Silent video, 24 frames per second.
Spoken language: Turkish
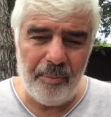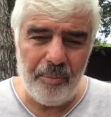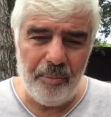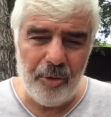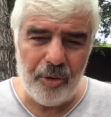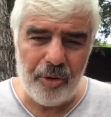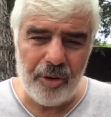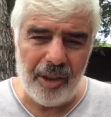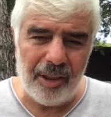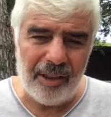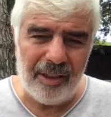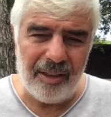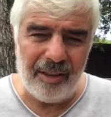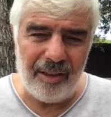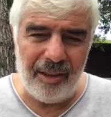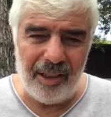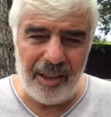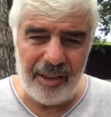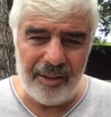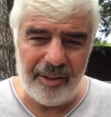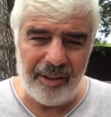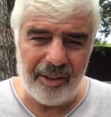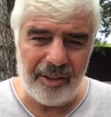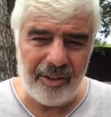bu
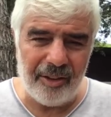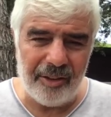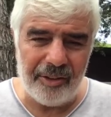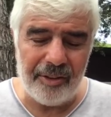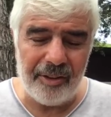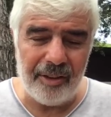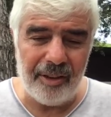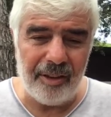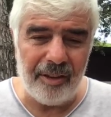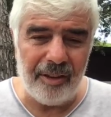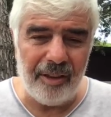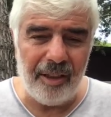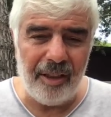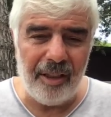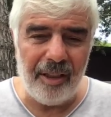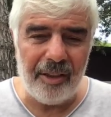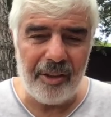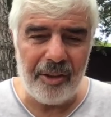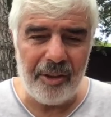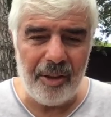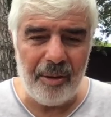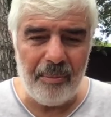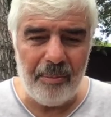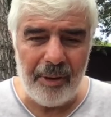saldırıların arkasında
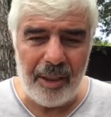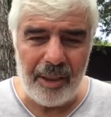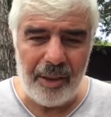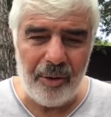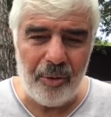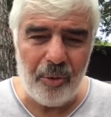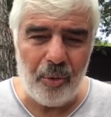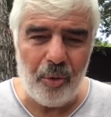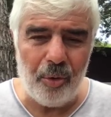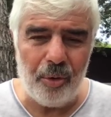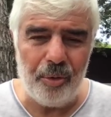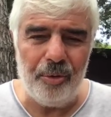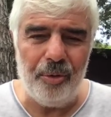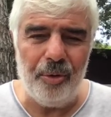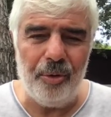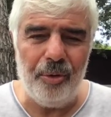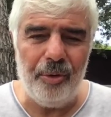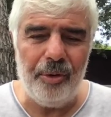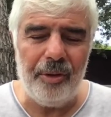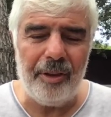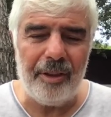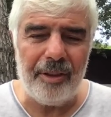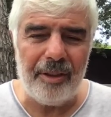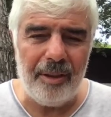kimlerin
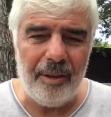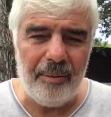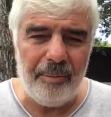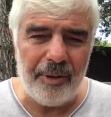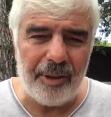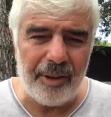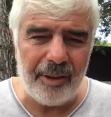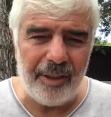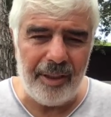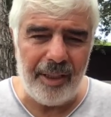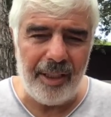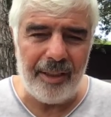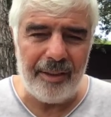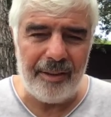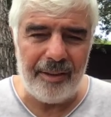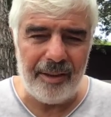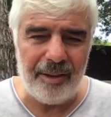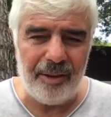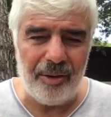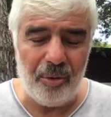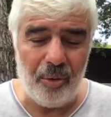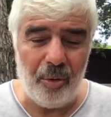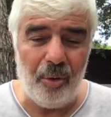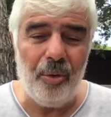olduğu, nasıl bir
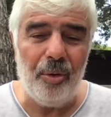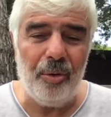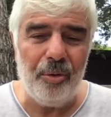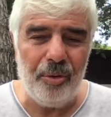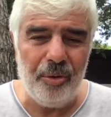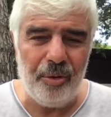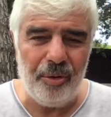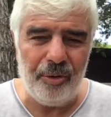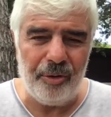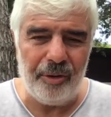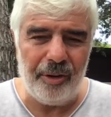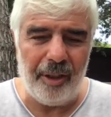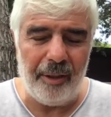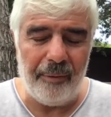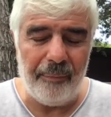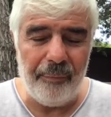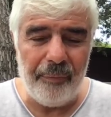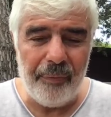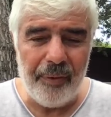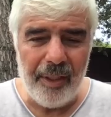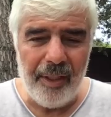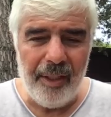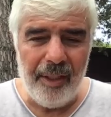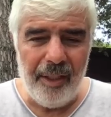niyetin olduğunu da
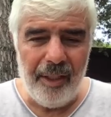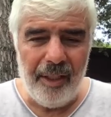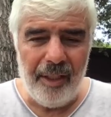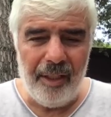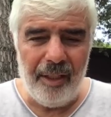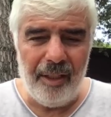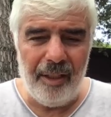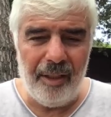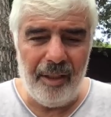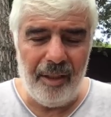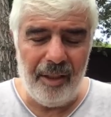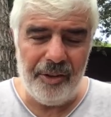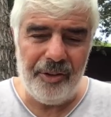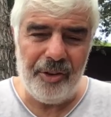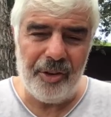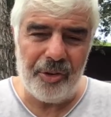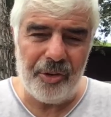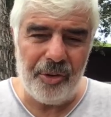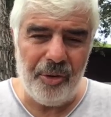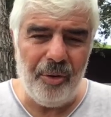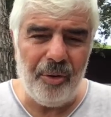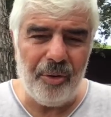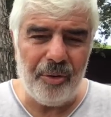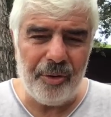e,
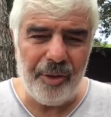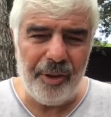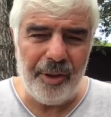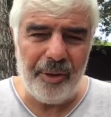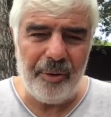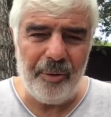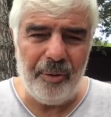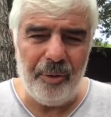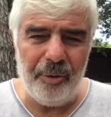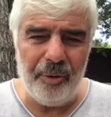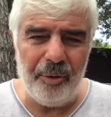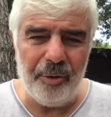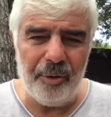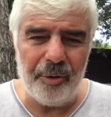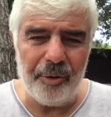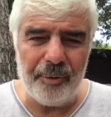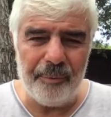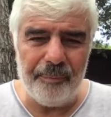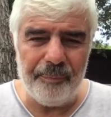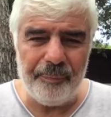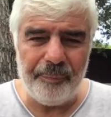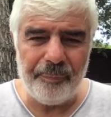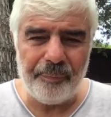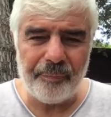açıkça ortaya koyuyor.